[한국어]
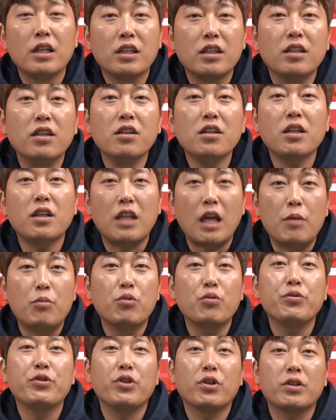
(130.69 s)
이런 게
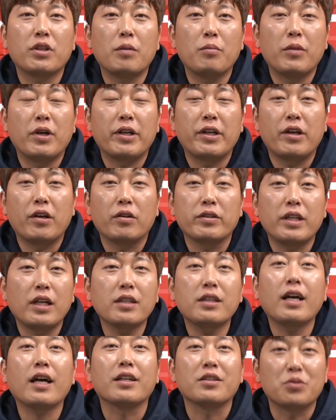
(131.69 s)
대부분이었단 말이에요.
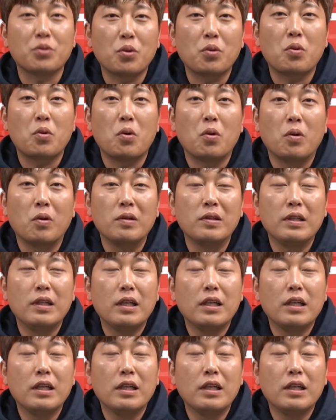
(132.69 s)
상태 안 좋고.